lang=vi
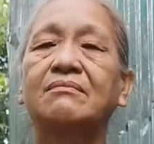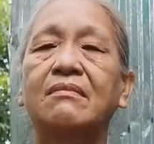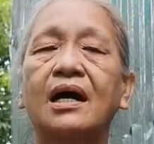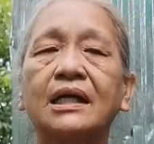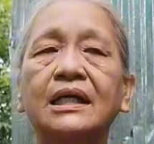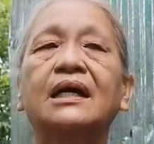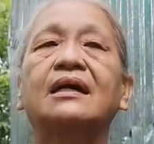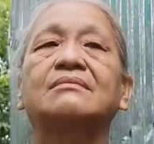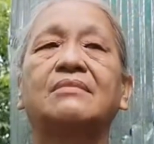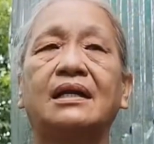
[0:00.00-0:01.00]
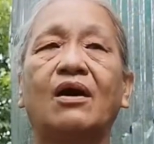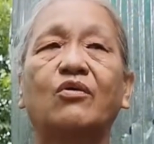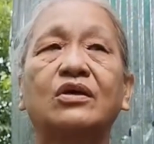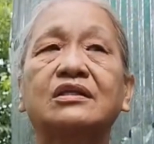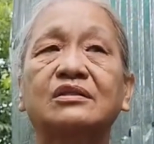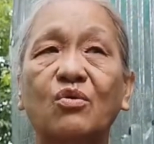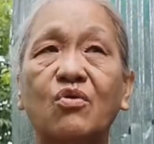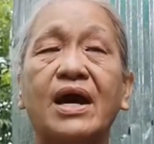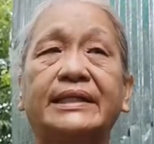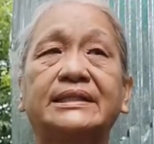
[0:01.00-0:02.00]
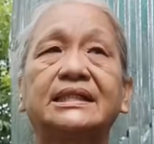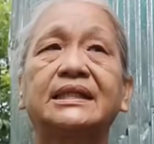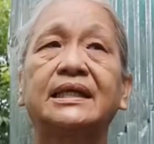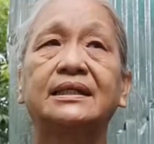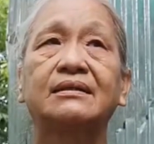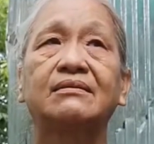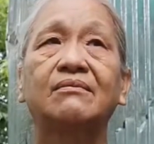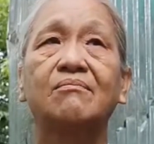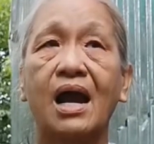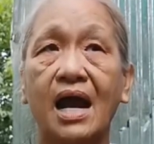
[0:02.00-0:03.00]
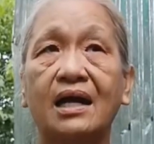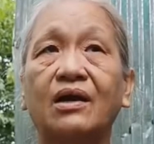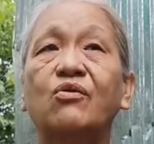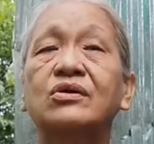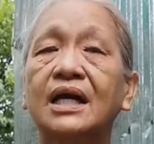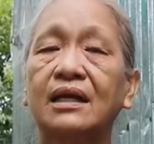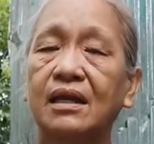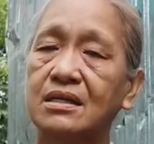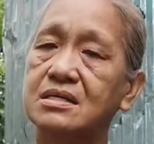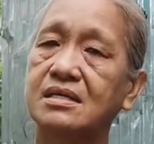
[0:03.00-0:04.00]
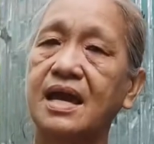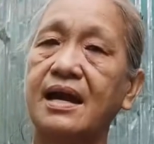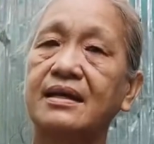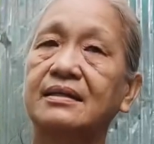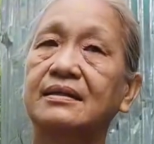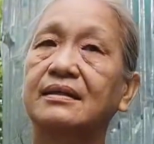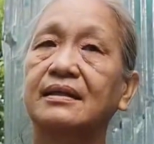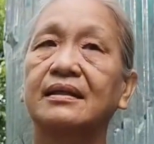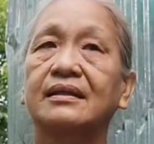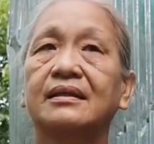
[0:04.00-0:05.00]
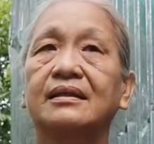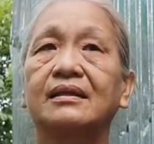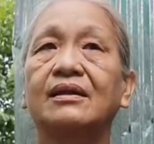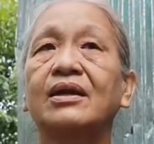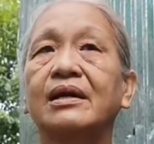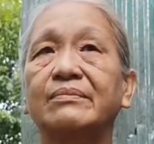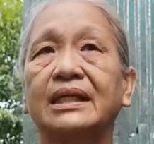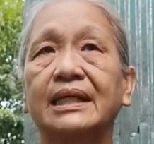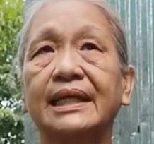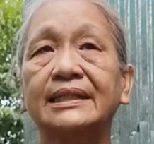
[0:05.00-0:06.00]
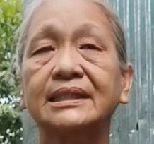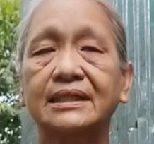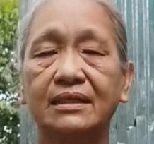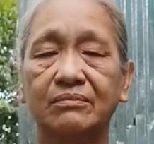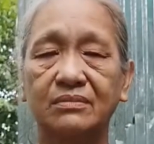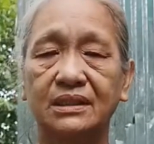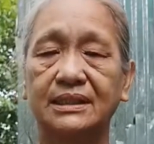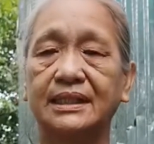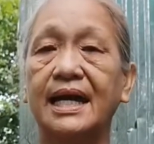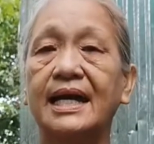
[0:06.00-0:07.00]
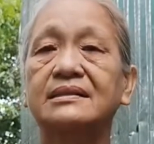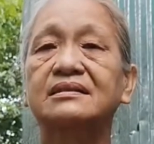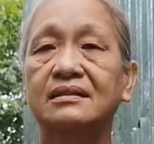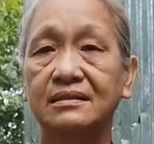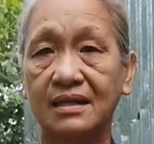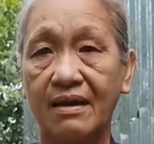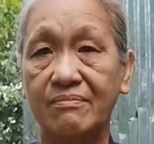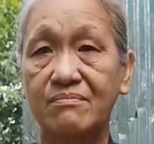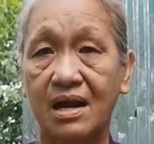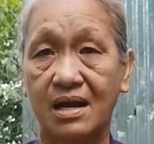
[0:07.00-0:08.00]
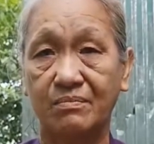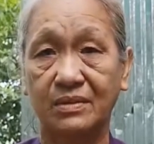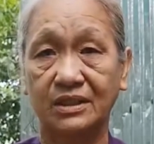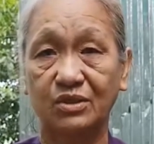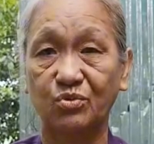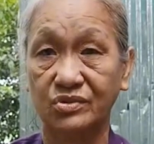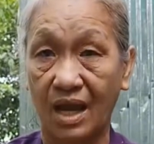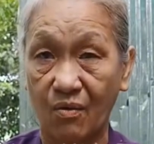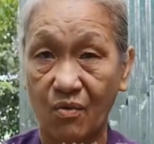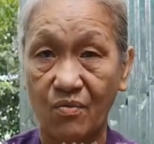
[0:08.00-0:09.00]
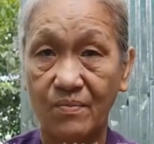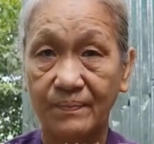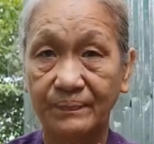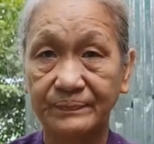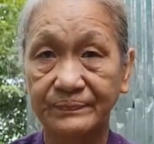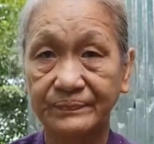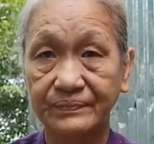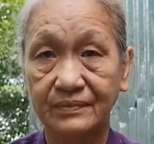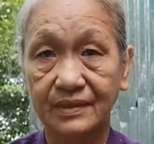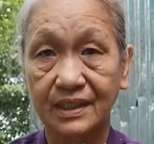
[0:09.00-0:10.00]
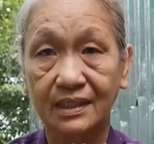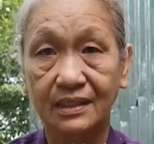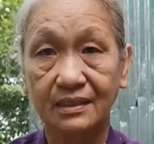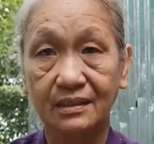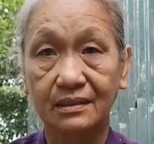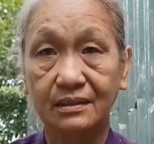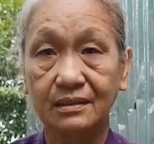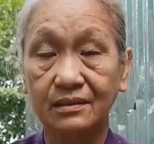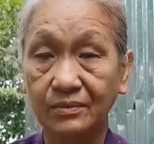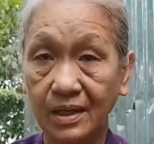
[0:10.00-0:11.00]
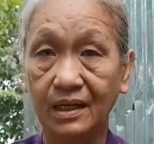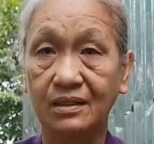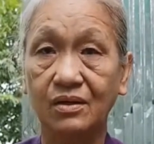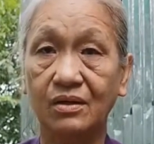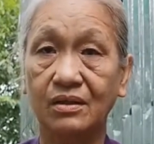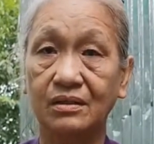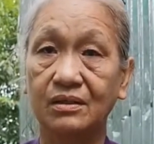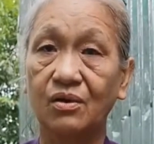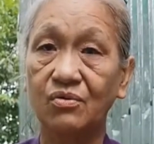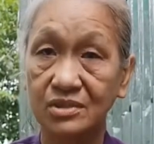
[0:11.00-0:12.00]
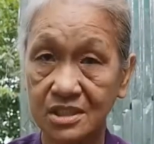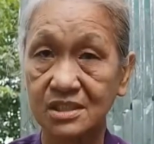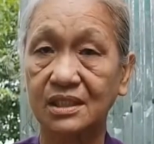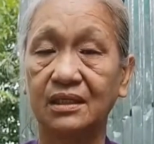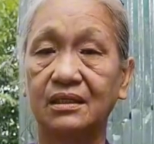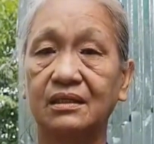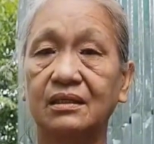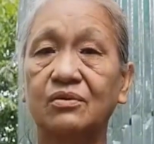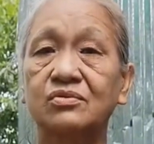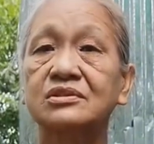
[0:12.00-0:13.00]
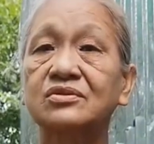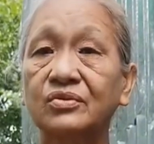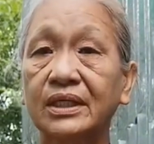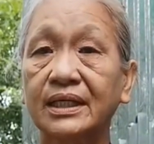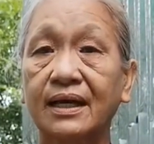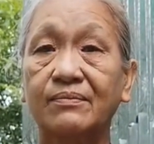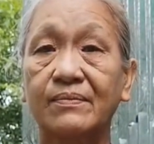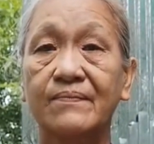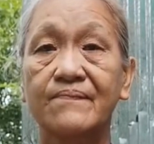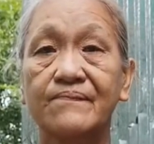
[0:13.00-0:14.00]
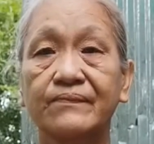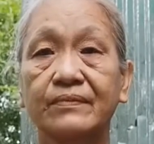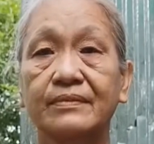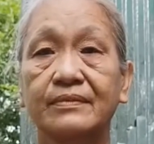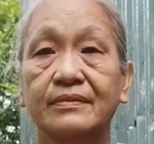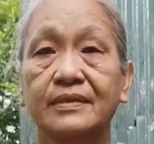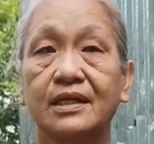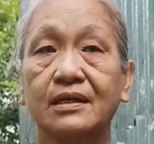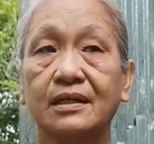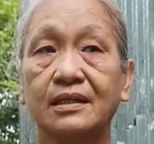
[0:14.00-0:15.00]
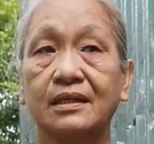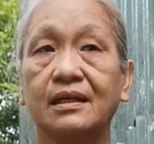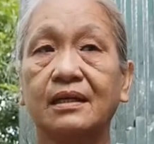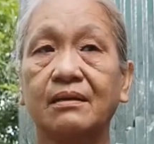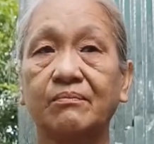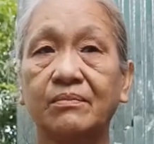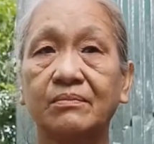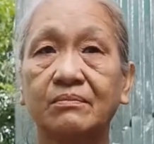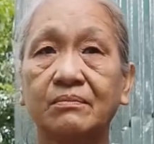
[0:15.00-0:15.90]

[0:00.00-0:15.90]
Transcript: người bé nhỏ này mới lên mà nổi tu hành như vậy mà ăn uống rất là đơn giản Dạ. đó là mình thấy như vậy mình gắng tinh tấn mà Chỉ mình tu sâu ăn, à, cơm trắng với là chuối thôi đúng rồi yeah. Dạ. còn uống nước thì yeah. Dạ. uống nước chuối không